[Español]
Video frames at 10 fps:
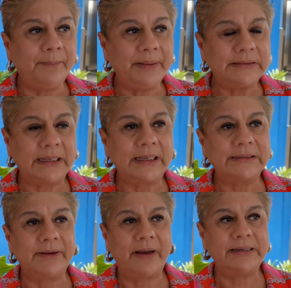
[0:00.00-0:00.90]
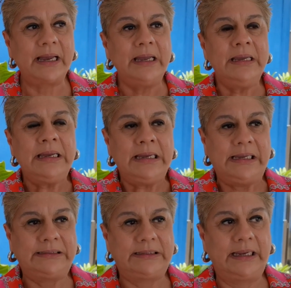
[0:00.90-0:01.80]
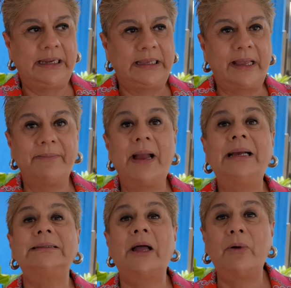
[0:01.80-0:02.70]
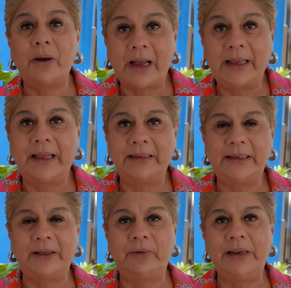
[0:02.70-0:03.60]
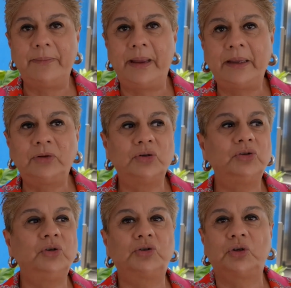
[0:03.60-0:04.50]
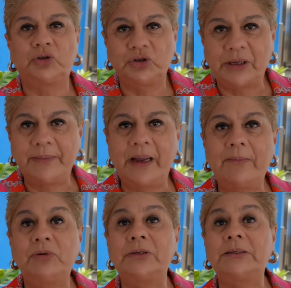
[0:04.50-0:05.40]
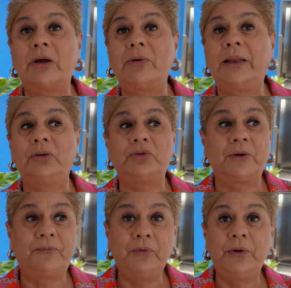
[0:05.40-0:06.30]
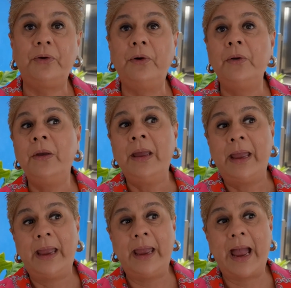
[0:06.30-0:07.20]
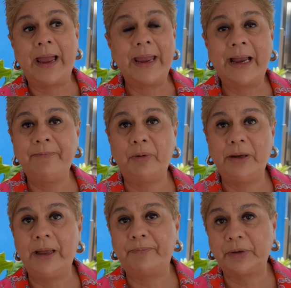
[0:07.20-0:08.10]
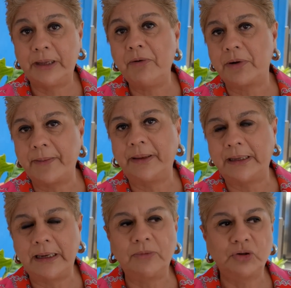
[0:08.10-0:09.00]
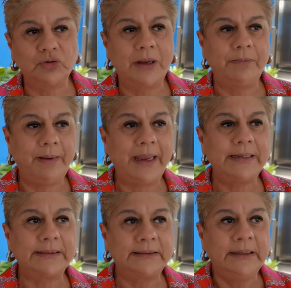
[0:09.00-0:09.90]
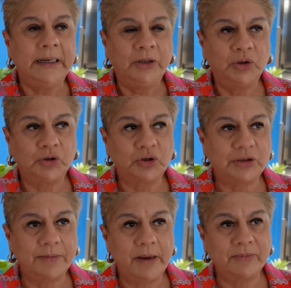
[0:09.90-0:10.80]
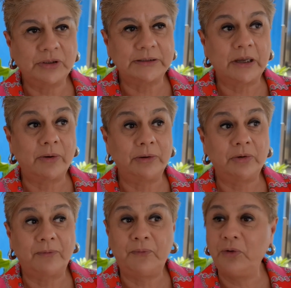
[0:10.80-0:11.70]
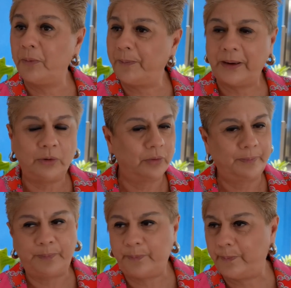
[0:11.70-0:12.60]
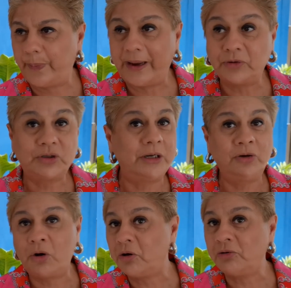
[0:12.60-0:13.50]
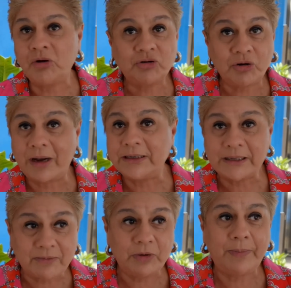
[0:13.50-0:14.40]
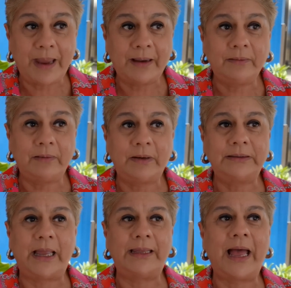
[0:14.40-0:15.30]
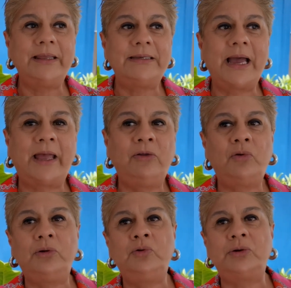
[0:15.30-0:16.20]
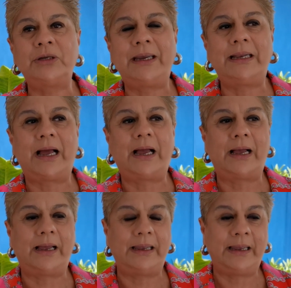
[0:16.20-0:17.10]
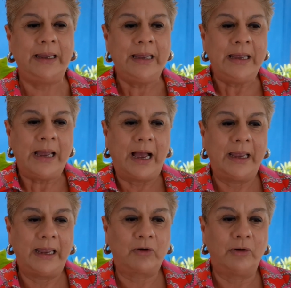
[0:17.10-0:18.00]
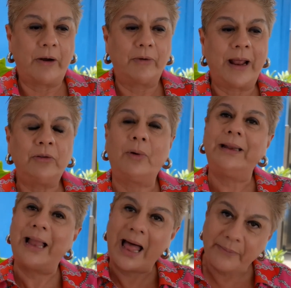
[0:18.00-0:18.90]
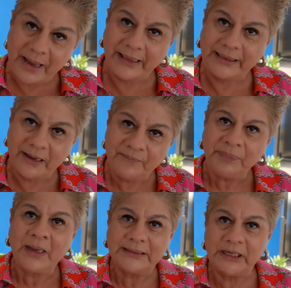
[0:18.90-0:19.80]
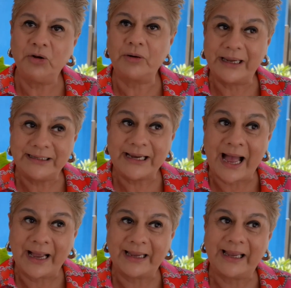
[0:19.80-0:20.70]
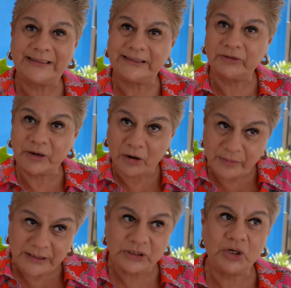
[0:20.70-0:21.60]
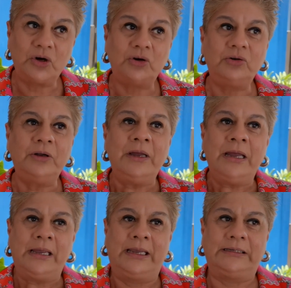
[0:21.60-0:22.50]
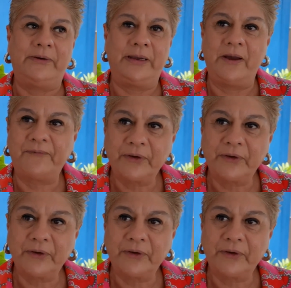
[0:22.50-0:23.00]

Peseta cebaña este, que también ha estado dando alimentos, nosotros también hemos estado dando refugio eh, ahí en el Polideportivo, que mantenemos unas villas, nosotros también hemos estado dando refugio, pero, pero si no nos organizamos bien, la idea ya no, no seguir eh, eh, colaborando aisladamente, sino que ya que exista una comisión que se vaya